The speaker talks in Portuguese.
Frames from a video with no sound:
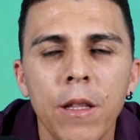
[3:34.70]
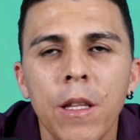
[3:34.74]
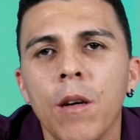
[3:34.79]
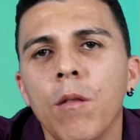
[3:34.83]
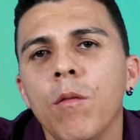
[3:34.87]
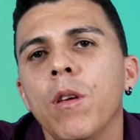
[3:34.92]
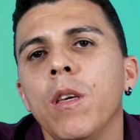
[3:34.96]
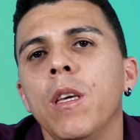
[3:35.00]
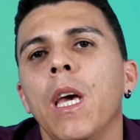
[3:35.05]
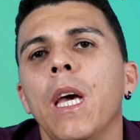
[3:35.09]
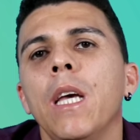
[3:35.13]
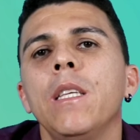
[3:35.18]

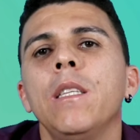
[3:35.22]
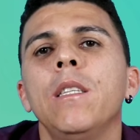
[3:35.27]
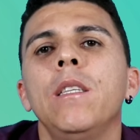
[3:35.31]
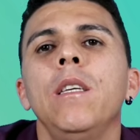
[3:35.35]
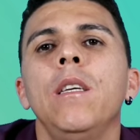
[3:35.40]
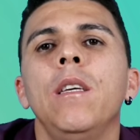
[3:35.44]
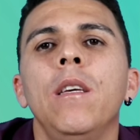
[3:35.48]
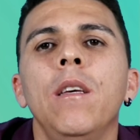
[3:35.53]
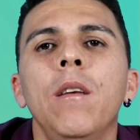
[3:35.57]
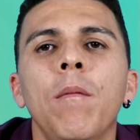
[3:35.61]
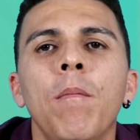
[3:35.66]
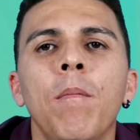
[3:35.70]
então que
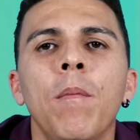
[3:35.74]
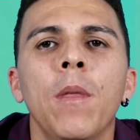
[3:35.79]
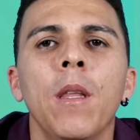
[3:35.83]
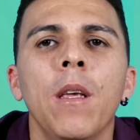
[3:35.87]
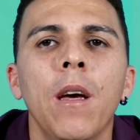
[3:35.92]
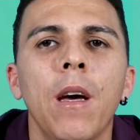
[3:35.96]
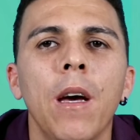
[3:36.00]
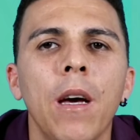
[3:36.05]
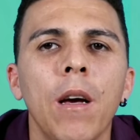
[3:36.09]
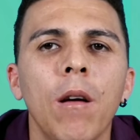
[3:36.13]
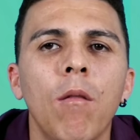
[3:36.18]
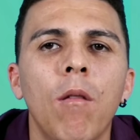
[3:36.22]
SI
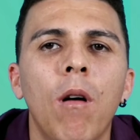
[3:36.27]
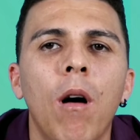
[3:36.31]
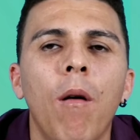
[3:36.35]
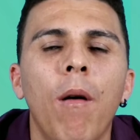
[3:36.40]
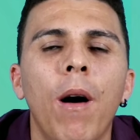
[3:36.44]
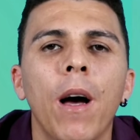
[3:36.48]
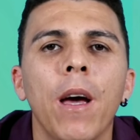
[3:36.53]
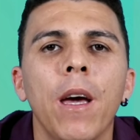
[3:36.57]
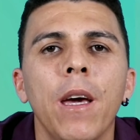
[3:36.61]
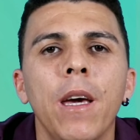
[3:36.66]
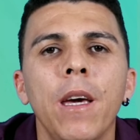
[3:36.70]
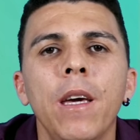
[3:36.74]
é
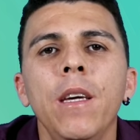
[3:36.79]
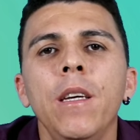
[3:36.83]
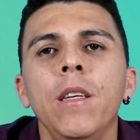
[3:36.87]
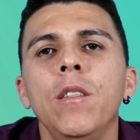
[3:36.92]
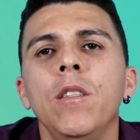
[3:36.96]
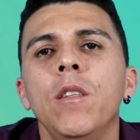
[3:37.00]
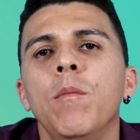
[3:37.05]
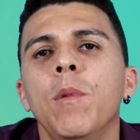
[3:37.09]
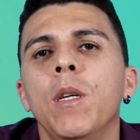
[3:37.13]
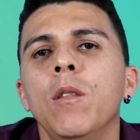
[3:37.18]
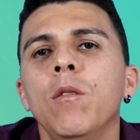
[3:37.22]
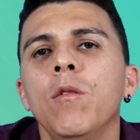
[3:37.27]
igual a
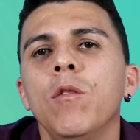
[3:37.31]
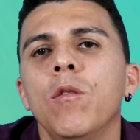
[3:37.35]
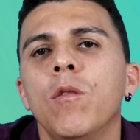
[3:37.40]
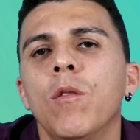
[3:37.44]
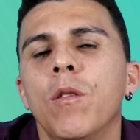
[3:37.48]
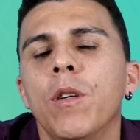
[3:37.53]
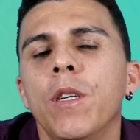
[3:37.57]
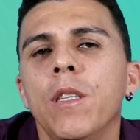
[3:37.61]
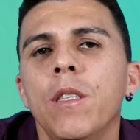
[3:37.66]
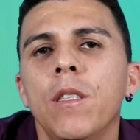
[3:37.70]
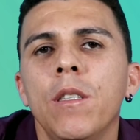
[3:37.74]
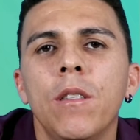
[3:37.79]
N menos
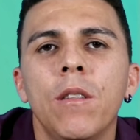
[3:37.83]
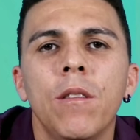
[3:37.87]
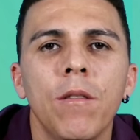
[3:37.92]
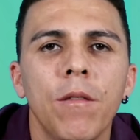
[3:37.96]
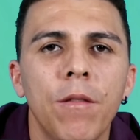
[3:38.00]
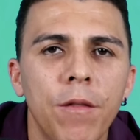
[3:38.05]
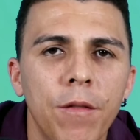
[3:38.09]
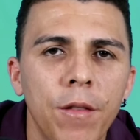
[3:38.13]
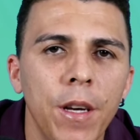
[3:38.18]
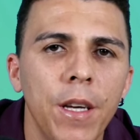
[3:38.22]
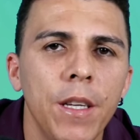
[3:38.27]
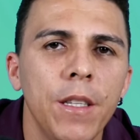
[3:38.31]
2
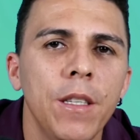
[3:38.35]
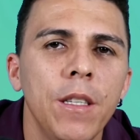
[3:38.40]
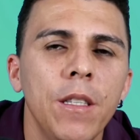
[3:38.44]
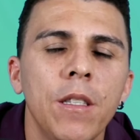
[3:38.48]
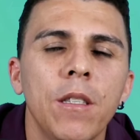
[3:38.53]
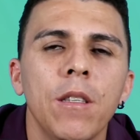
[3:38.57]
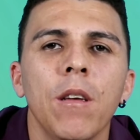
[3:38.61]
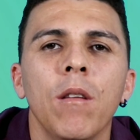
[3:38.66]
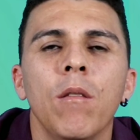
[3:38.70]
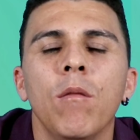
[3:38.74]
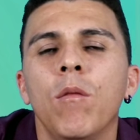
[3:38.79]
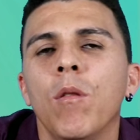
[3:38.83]
vezes
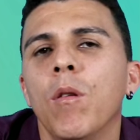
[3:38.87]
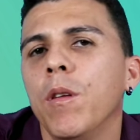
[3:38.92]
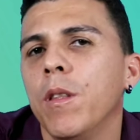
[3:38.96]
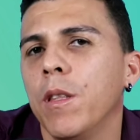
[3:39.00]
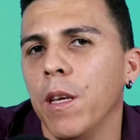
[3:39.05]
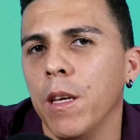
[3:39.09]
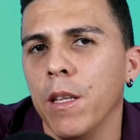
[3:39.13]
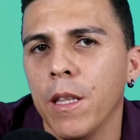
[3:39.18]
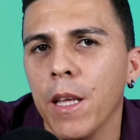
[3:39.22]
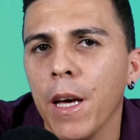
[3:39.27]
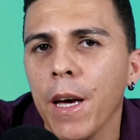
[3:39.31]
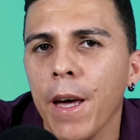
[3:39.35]

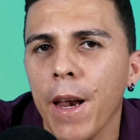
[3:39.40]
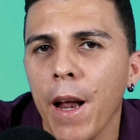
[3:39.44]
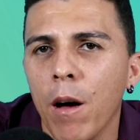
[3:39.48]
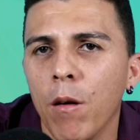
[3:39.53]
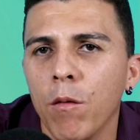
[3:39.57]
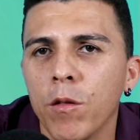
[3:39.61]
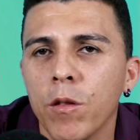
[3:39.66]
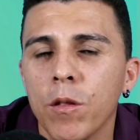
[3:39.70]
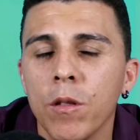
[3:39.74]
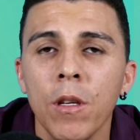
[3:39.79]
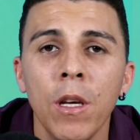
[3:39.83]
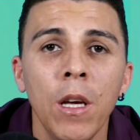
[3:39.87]
180
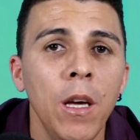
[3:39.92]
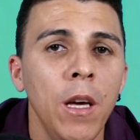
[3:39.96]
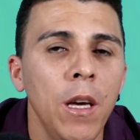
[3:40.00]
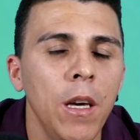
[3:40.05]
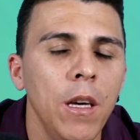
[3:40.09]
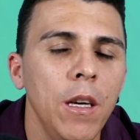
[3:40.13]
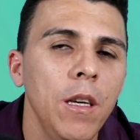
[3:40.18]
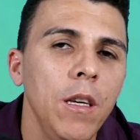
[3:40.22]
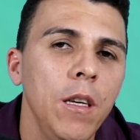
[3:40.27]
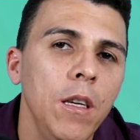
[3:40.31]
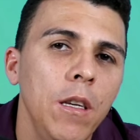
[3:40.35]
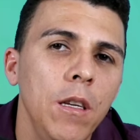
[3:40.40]
graus.
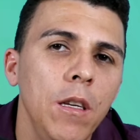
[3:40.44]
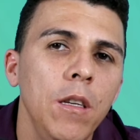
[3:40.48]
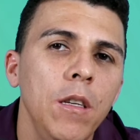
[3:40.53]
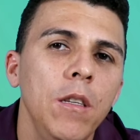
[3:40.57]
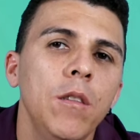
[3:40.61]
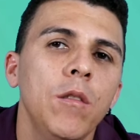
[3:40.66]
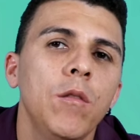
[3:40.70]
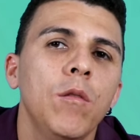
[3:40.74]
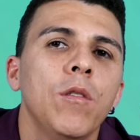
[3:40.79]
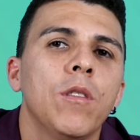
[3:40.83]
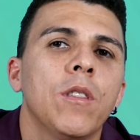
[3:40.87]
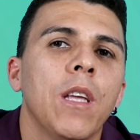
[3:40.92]

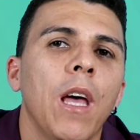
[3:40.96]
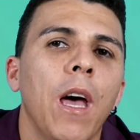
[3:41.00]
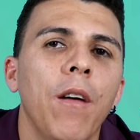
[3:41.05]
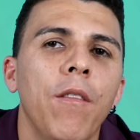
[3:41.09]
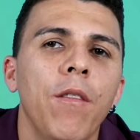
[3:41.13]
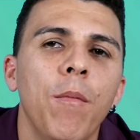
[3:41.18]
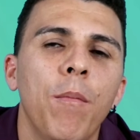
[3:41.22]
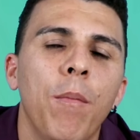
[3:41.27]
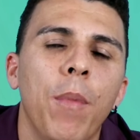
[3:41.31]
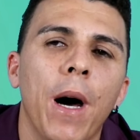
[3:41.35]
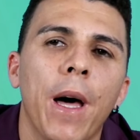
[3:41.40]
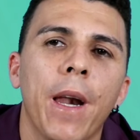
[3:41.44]
Isto
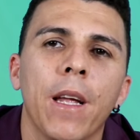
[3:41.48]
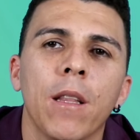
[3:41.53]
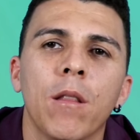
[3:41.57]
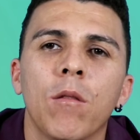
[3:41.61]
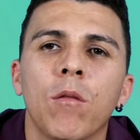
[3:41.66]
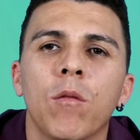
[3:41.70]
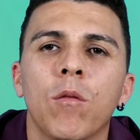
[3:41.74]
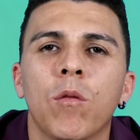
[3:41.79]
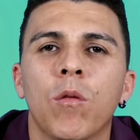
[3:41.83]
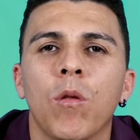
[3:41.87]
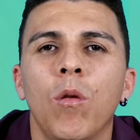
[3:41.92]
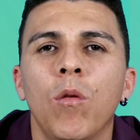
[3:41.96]
serve
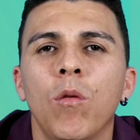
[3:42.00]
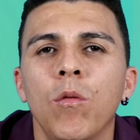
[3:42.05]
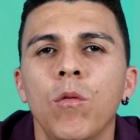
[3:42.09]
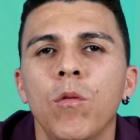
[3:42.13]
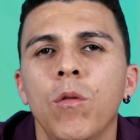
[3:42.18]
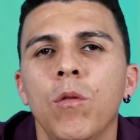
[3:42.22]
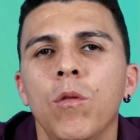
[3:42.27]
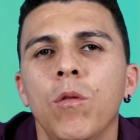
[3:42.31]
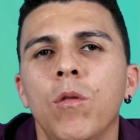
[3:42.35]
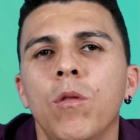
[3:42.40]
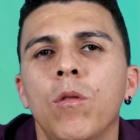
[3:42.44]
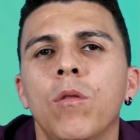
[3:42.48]
para
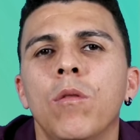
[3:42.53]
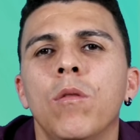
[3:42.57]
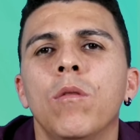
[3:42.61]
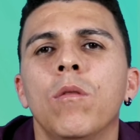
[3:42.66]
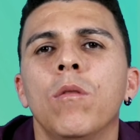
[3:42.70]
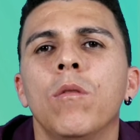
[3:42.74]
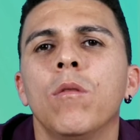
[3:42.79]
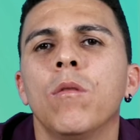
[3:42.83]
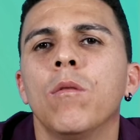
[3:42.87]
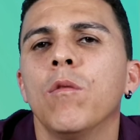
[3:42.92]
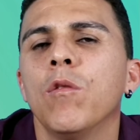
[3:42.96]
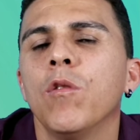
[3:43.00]
todos
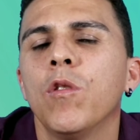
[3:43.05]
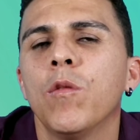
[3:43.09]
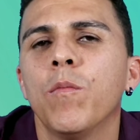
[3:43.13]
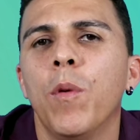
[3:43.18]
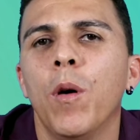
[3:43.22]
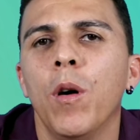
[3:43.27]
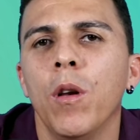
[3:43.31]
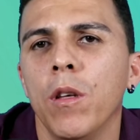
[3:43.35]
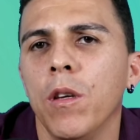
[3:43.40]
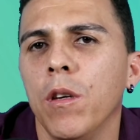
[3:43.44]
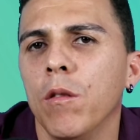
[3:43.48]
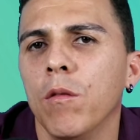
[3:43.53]
os
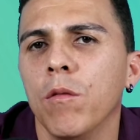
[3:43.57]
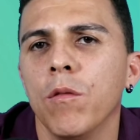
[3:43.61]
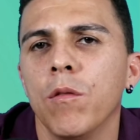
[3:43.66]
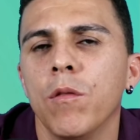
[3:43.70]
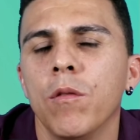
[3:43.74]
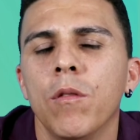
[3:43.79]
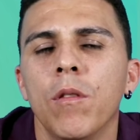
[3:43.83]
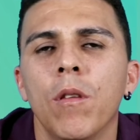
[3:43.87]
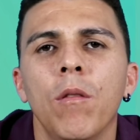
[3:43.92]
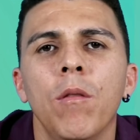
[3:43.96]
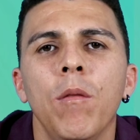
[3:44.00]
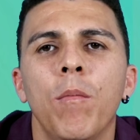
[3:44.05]

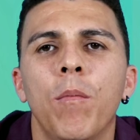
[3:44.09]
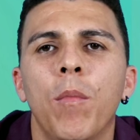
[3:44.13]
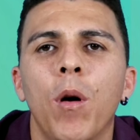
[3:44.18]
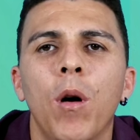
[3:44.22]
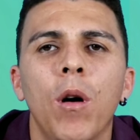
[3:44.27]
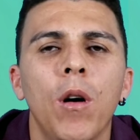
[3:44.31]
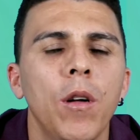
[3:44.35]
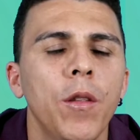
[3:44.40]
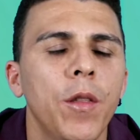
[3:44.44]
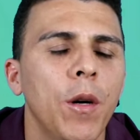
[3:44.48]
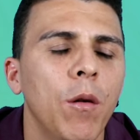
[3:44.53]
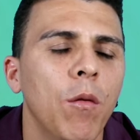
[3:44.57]
polígonos, não
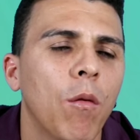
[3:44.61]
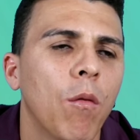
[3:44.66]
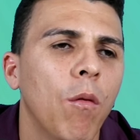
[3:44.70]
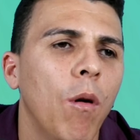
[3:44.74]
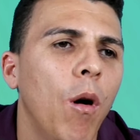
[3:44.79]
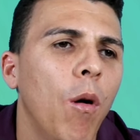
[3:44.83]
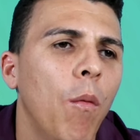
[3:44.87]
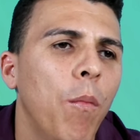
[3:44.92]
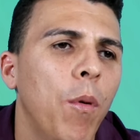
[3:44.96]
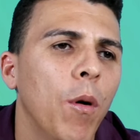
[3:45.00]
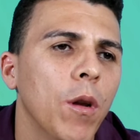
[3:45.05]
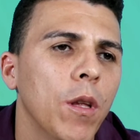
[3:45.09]
importa o
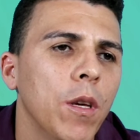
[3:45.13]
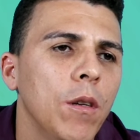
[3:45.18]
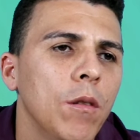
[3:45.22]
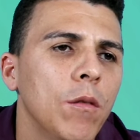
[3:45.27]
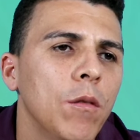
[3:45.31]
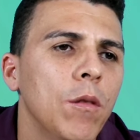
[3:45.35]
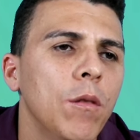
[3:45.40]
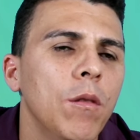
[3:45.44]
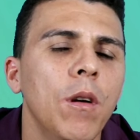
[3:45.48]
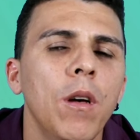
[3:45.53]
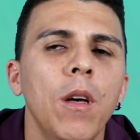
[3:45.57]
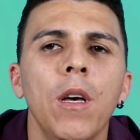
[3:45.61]
qual
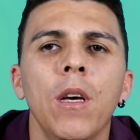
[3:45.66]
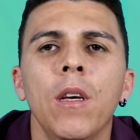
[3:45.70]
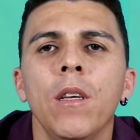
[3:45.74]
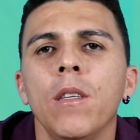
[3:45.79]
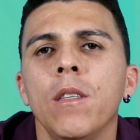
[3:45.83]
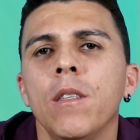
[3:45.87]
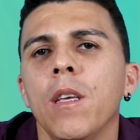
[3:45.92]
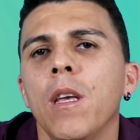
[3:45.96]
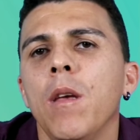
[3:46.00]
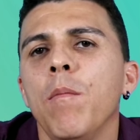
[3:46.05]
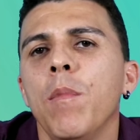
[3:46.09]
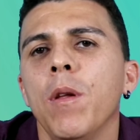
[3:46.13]
polígono,
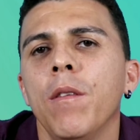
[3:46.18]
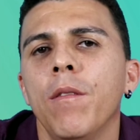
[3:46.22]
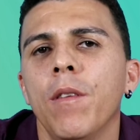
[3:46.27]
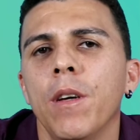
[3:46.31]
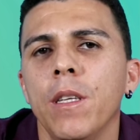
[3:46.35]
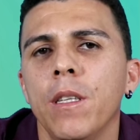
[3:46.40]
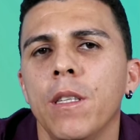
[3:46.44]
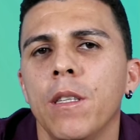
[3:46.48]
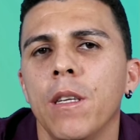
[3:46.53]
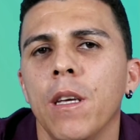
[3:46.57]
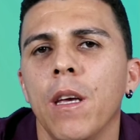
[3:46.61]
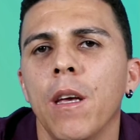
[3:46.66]
sempre
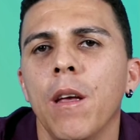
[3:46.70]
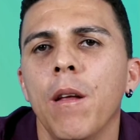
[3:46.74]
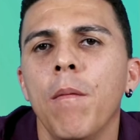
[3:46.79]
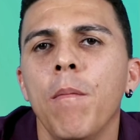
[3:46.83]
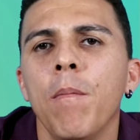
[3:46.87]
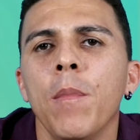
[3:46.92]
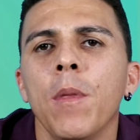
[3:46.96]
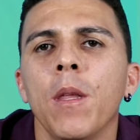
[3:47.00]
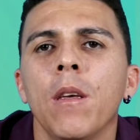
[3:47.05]
vai ser